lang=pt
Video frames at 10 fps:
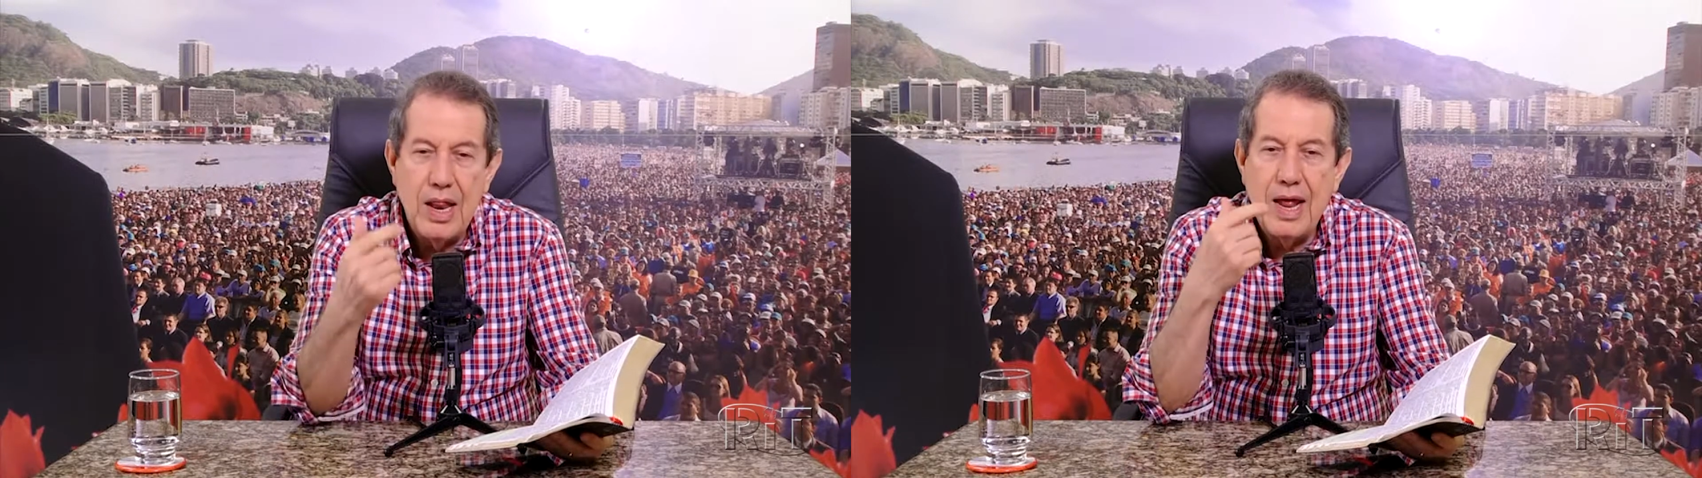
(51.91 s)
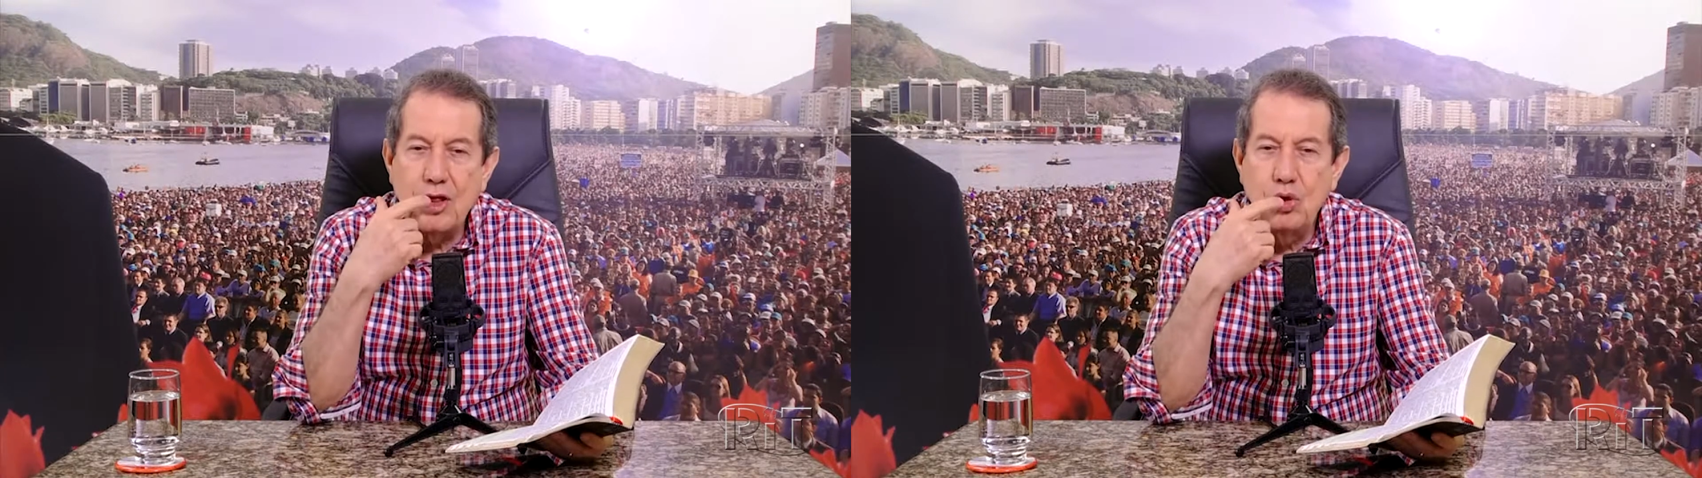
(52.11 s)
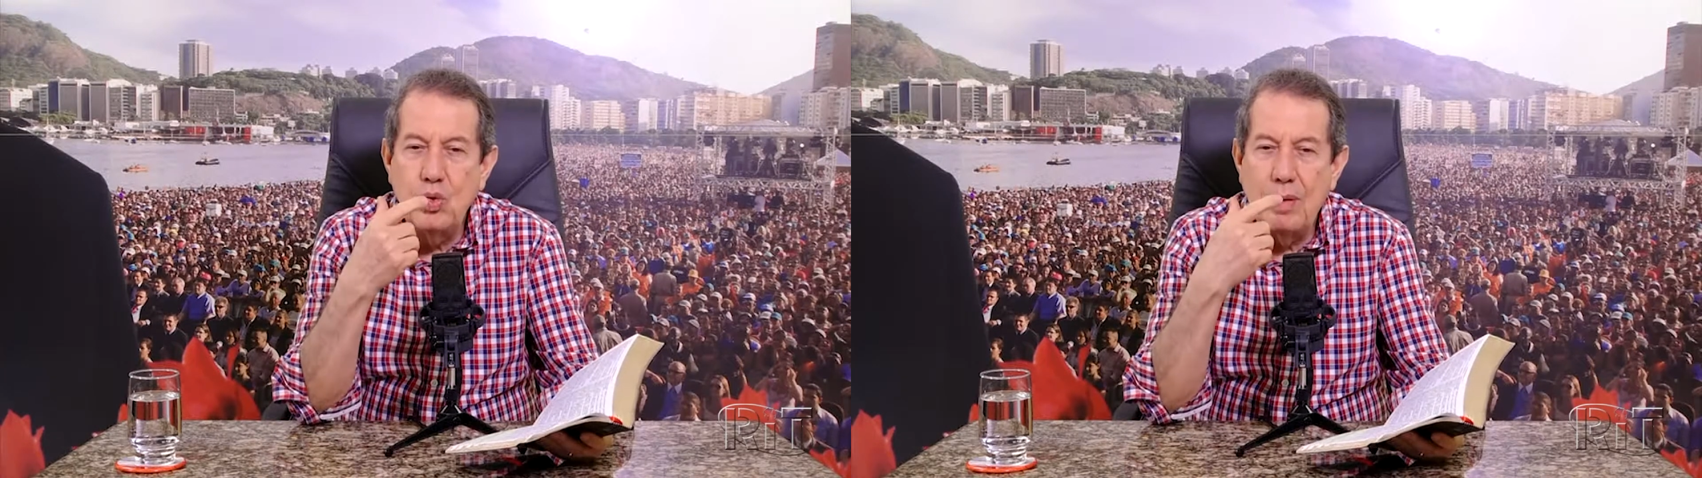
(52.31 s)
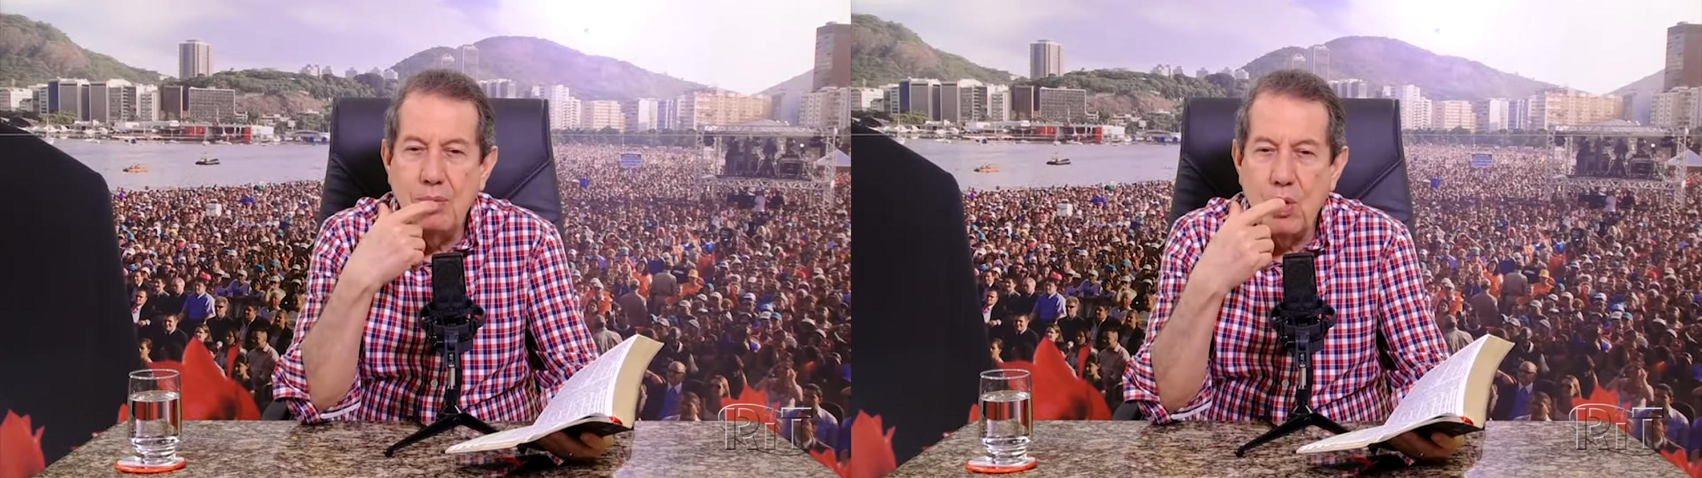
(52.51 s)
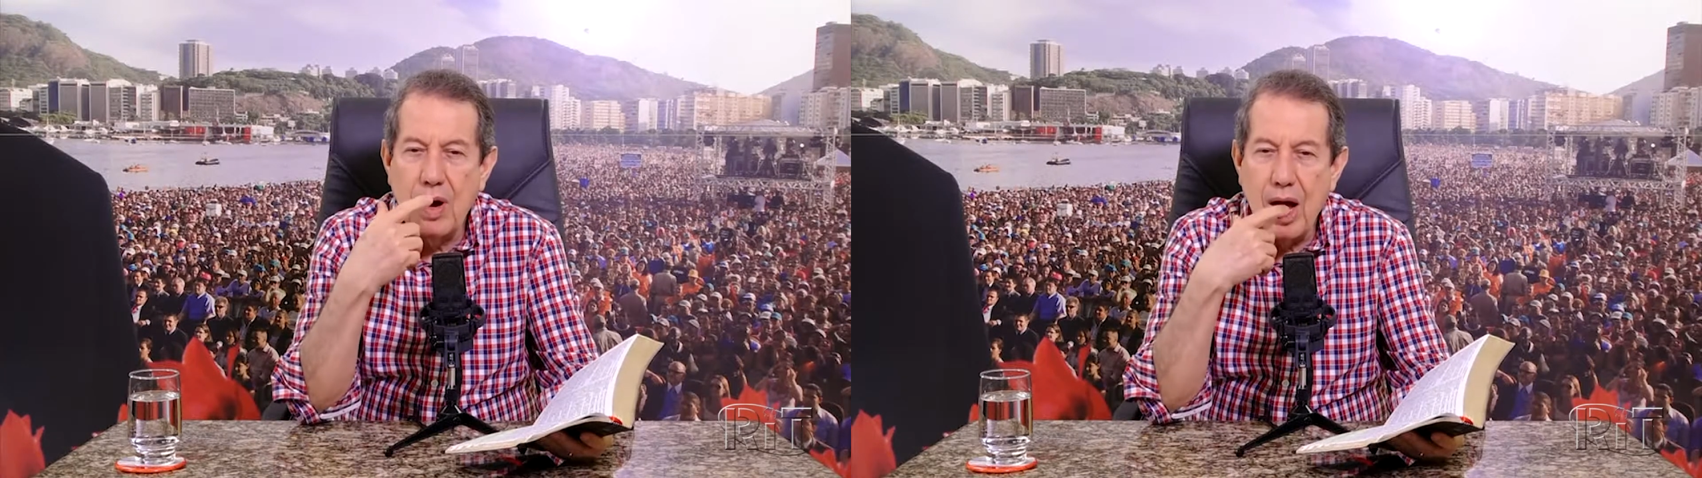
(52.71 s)
na tua
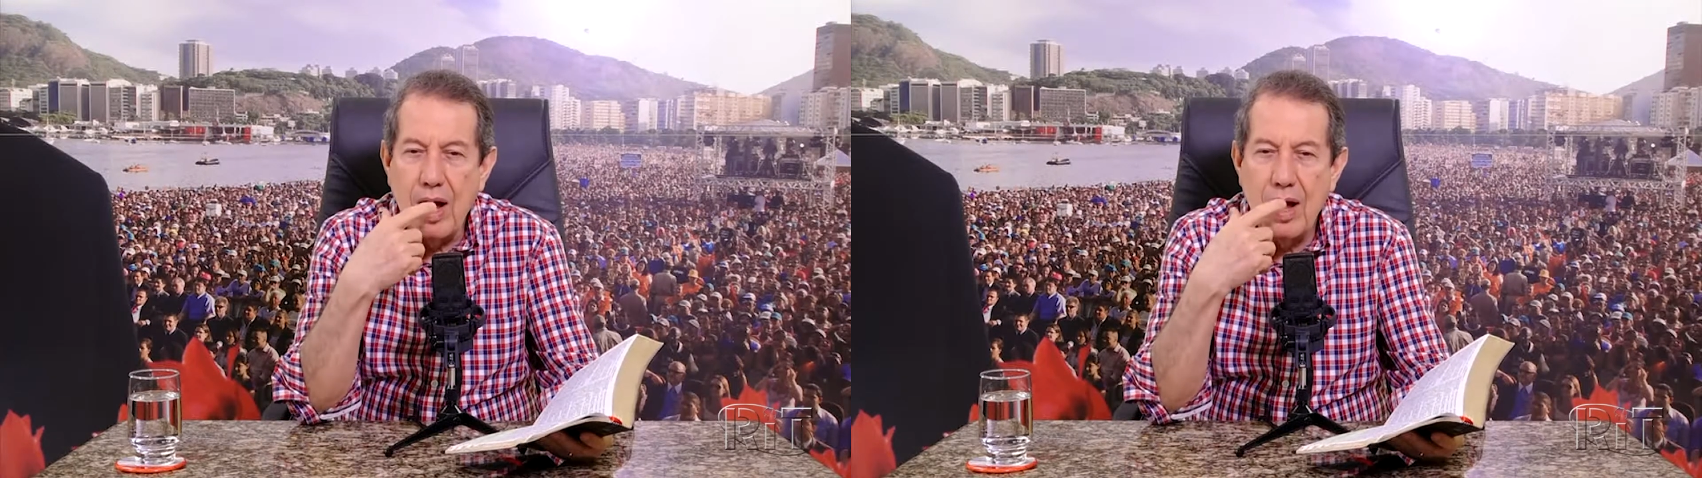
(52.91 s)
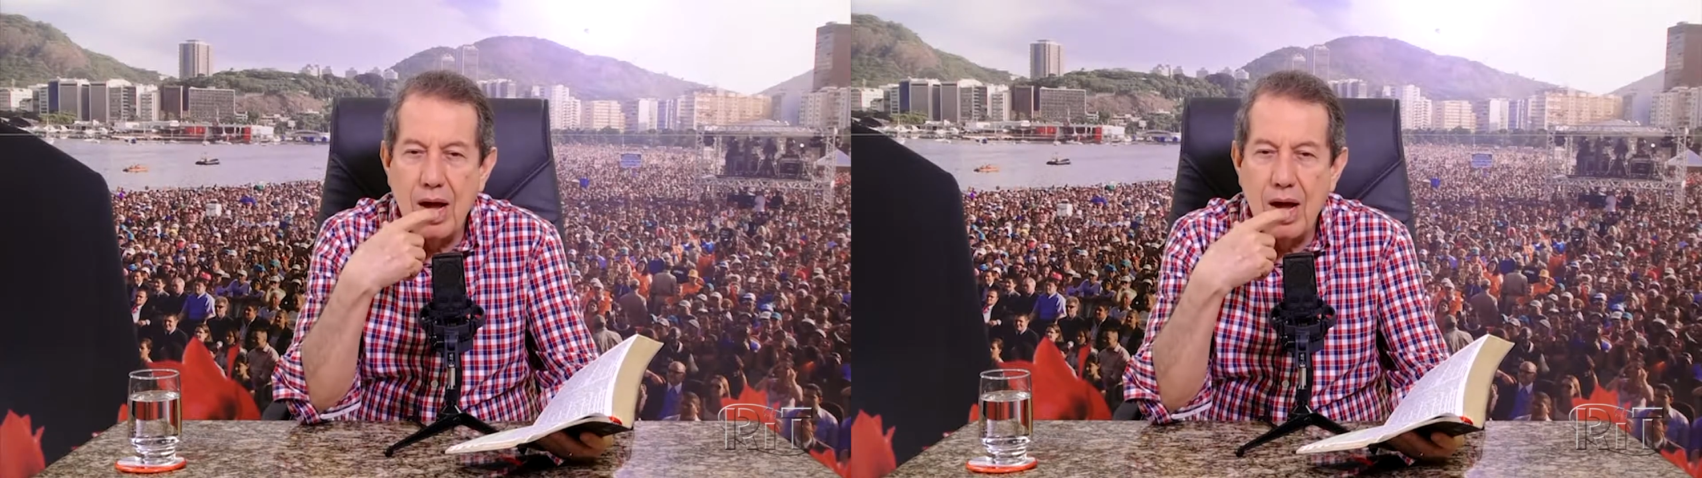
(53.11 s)
boca